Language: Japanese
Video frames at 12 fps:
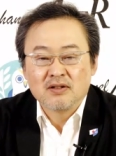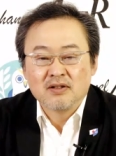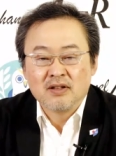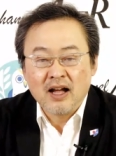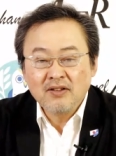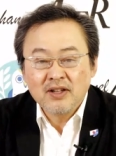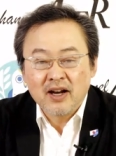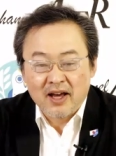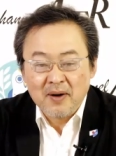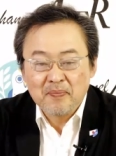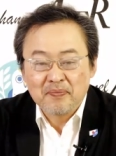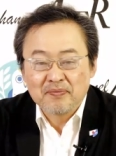なんで
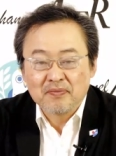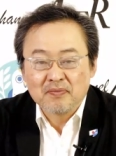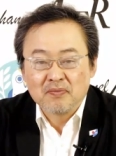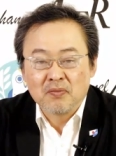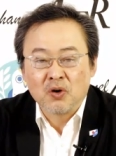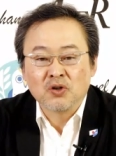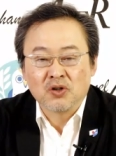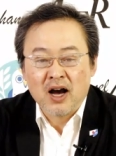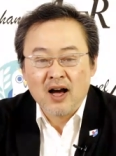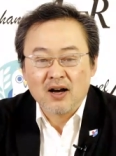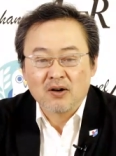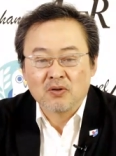ね、僕
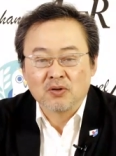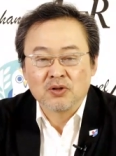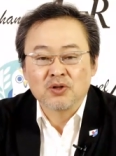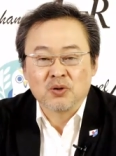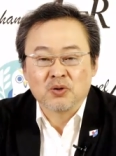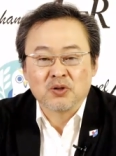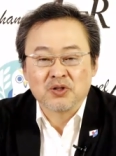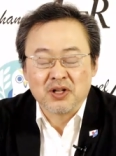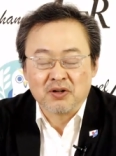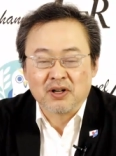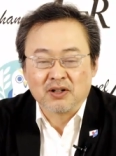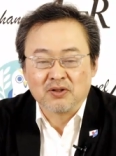がこの仕事をし
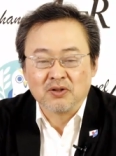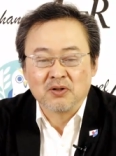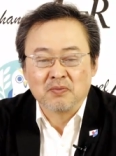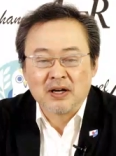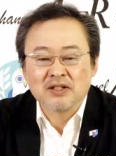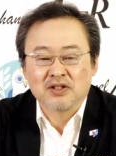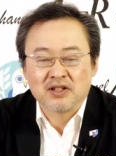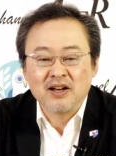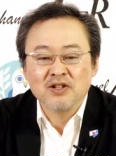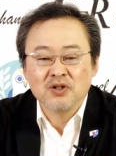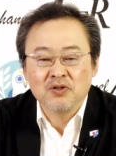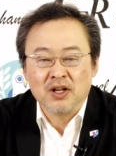てるかっていうのは、まず
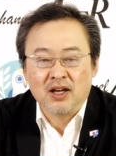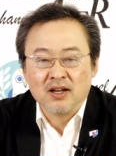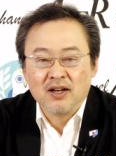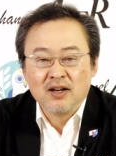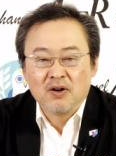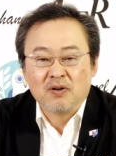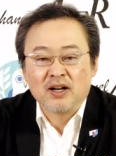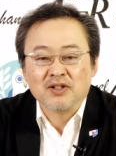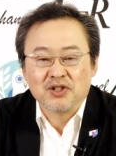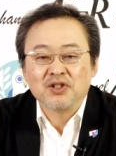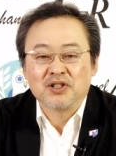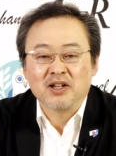最初にお
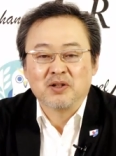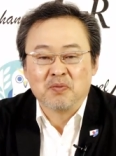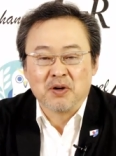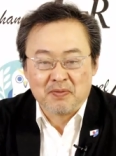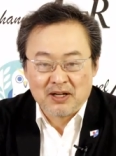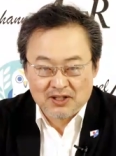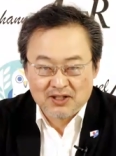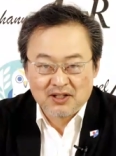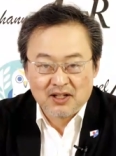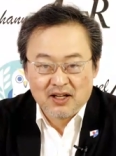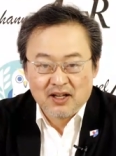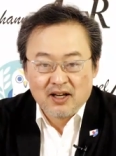話ししたいと思いま
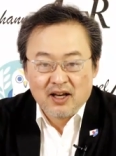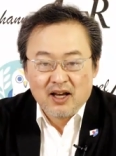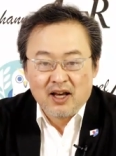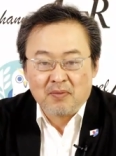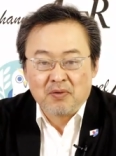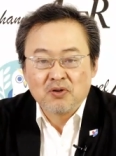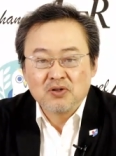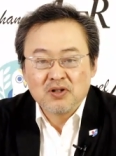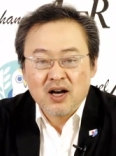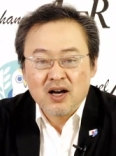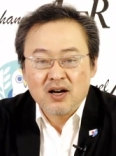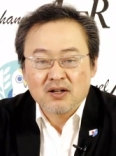す。えー、僕
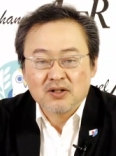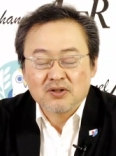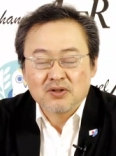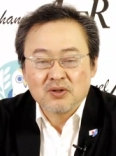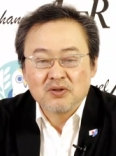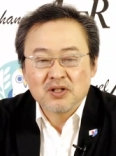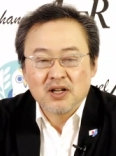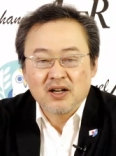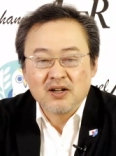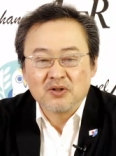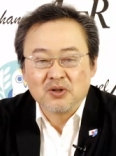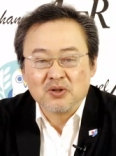が調査
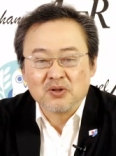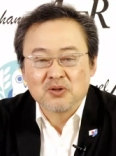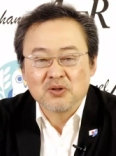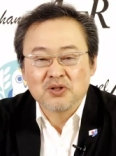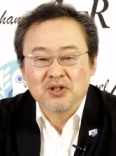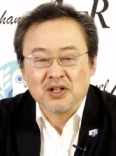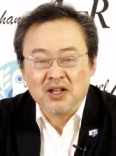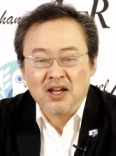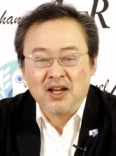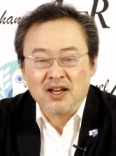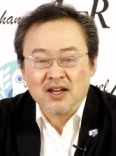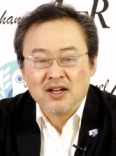会という組織
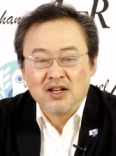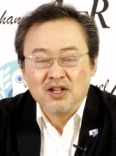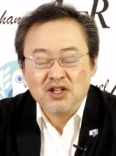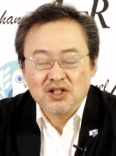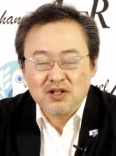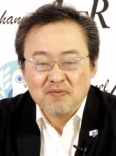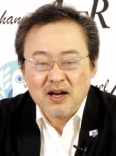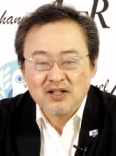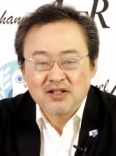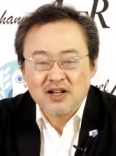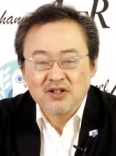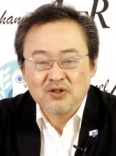に一
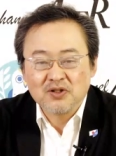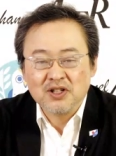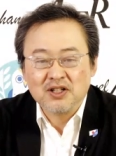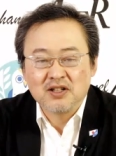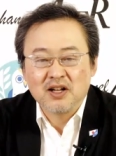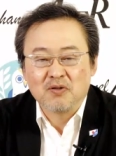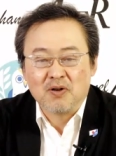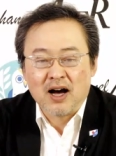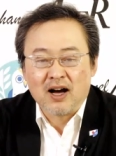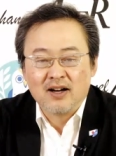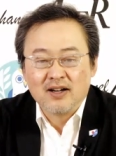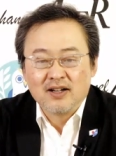番最初に行ったの
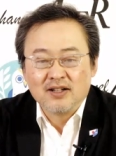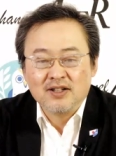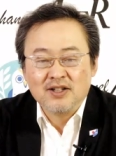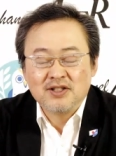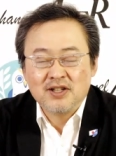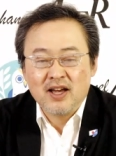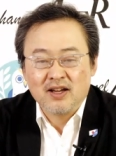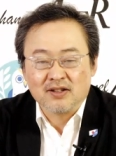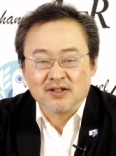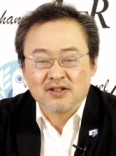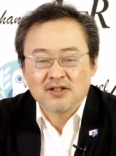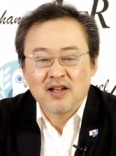は、
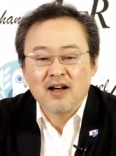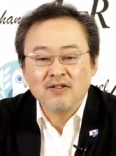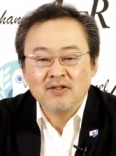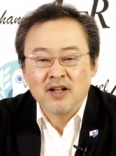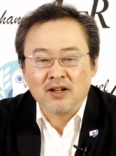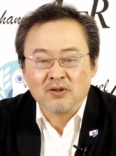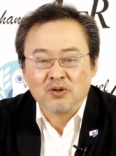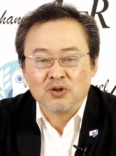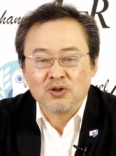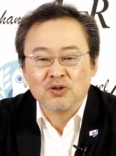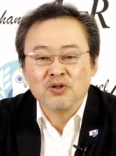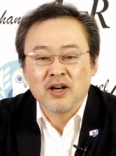2003年の
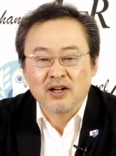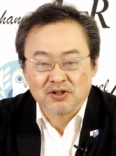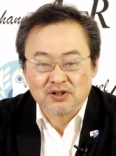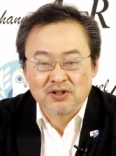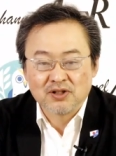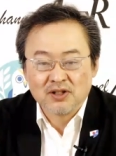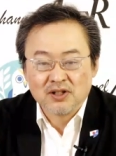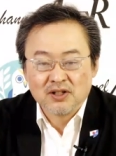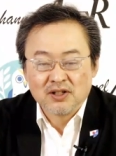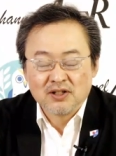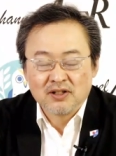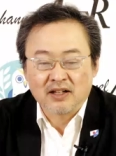12月
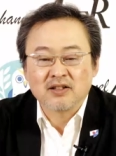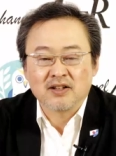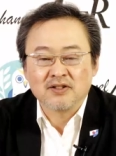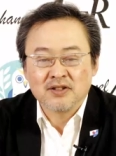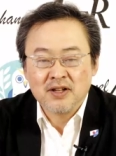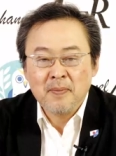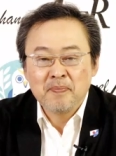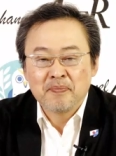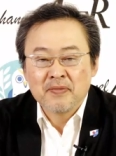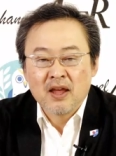だったんですね。